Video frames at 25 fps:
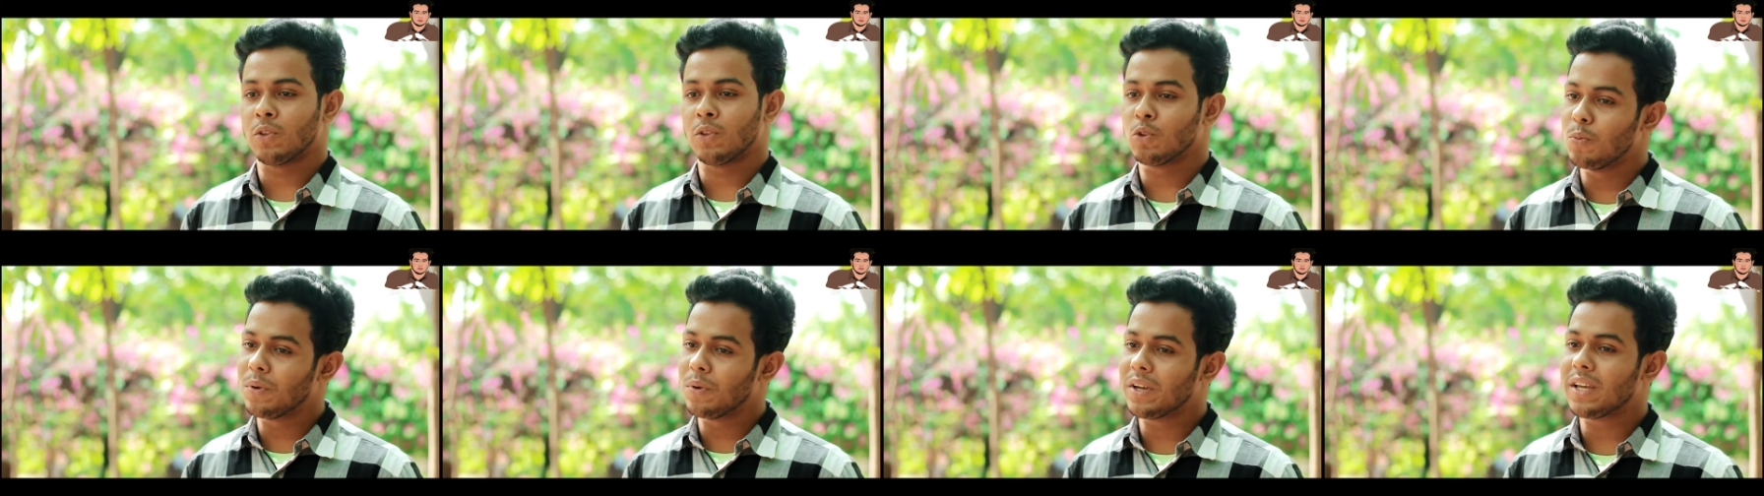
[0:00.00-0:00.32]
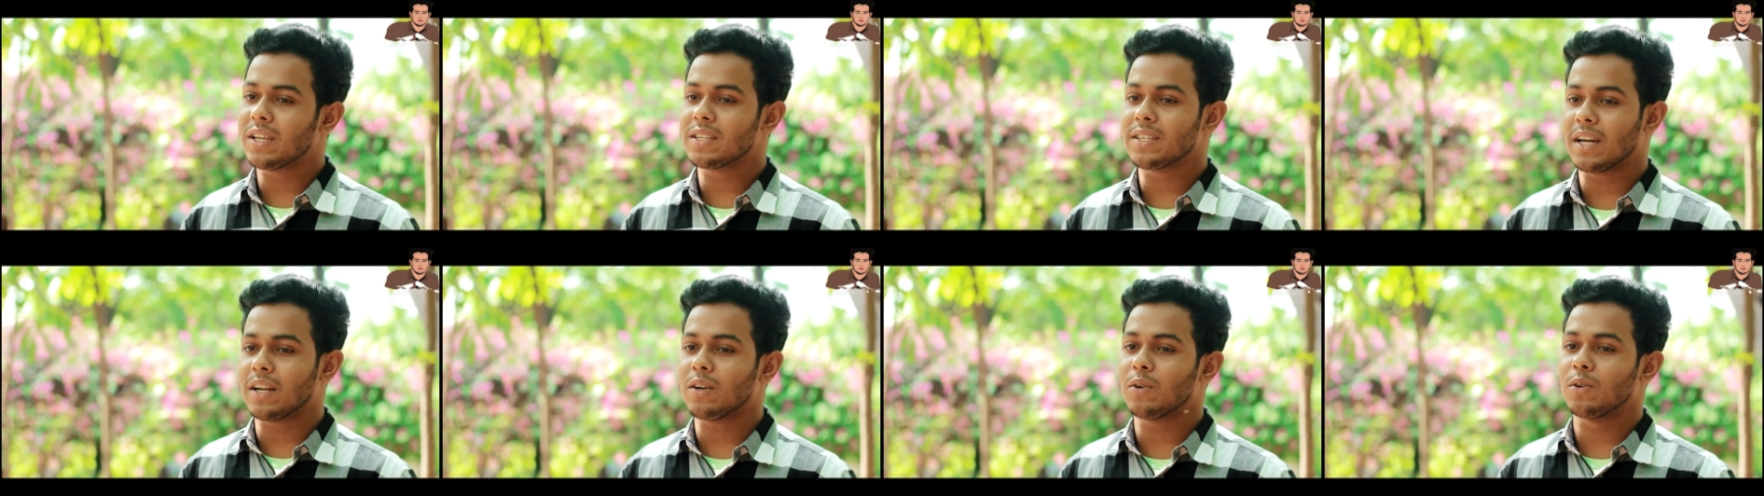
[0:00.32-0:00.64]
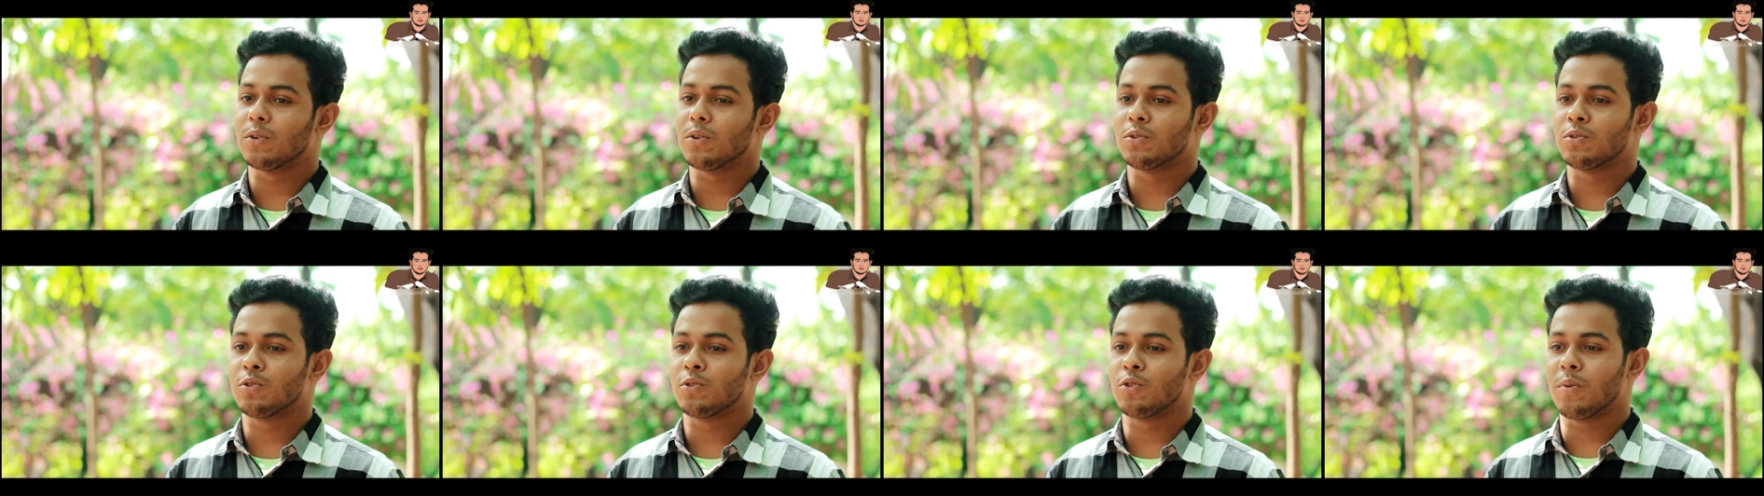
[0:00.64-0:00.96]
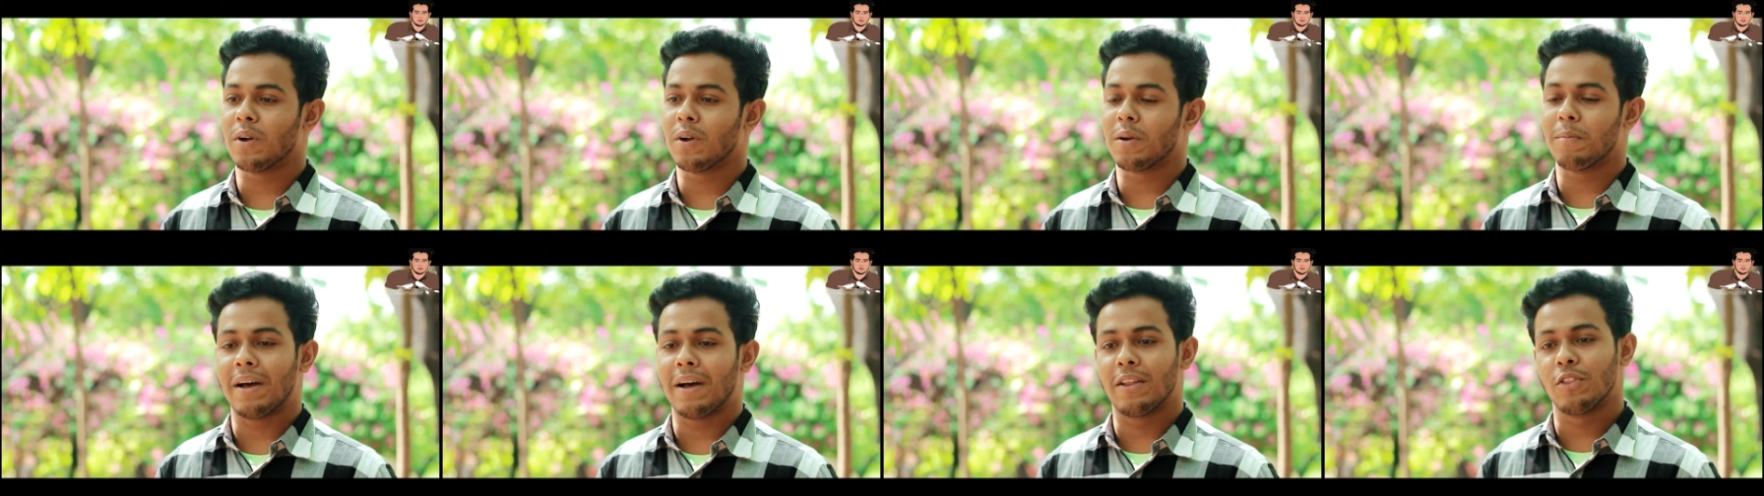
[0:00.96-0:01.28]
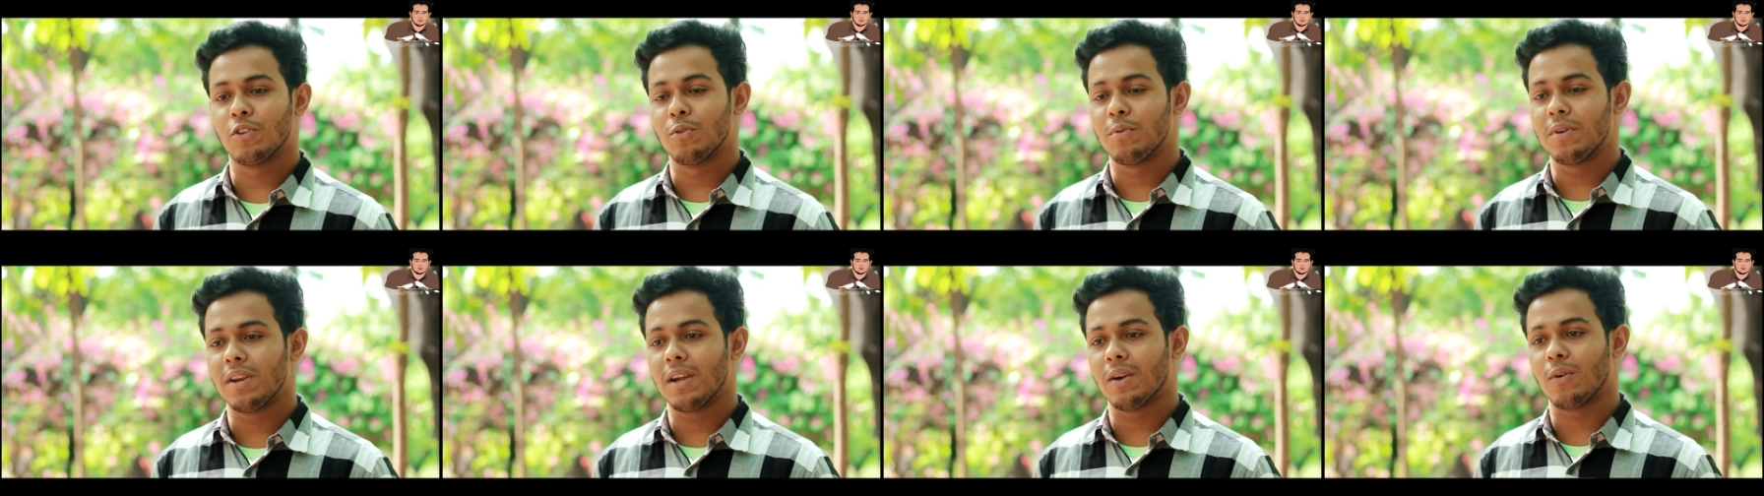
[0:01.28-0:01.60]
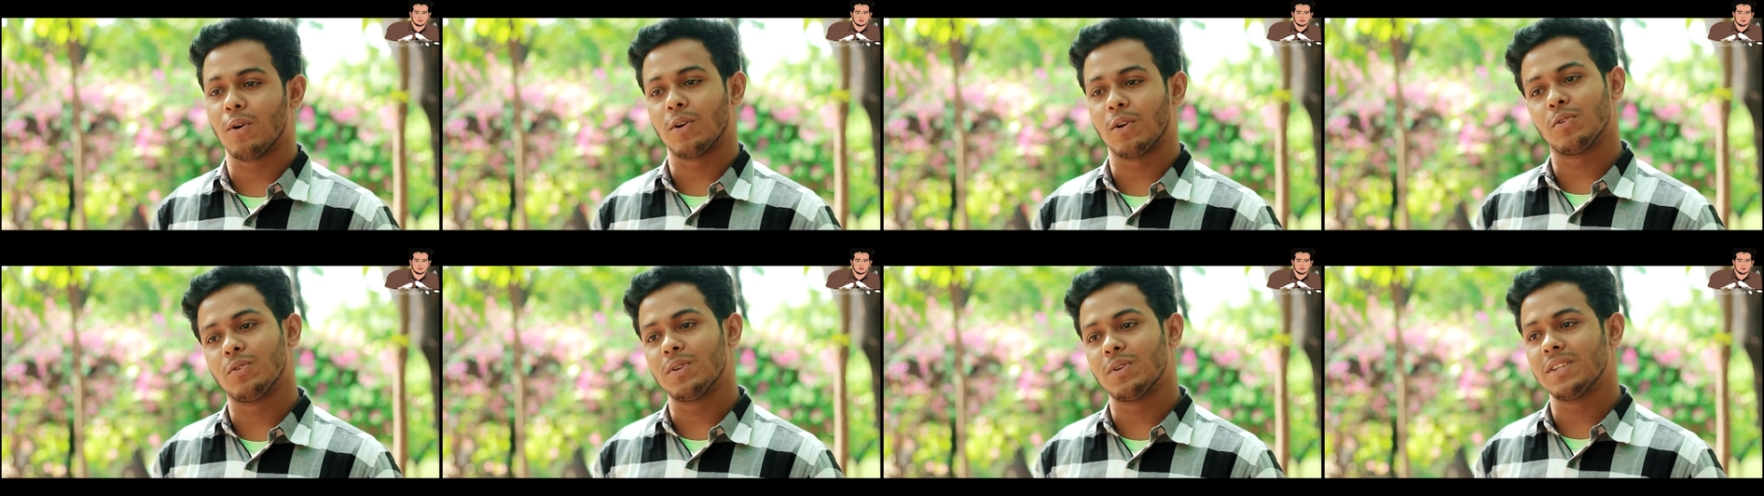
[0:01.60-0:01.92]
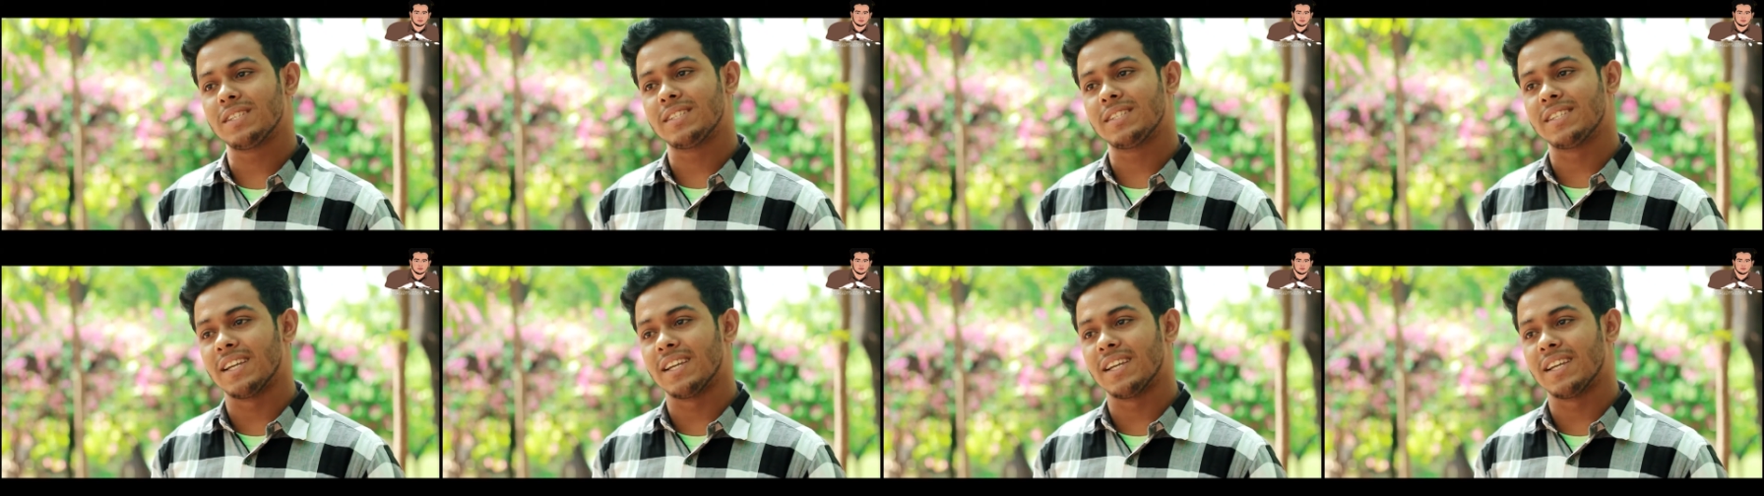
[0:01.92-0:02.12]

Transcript: তুমি কি জানো তোমার বান্ধবীরা কতটি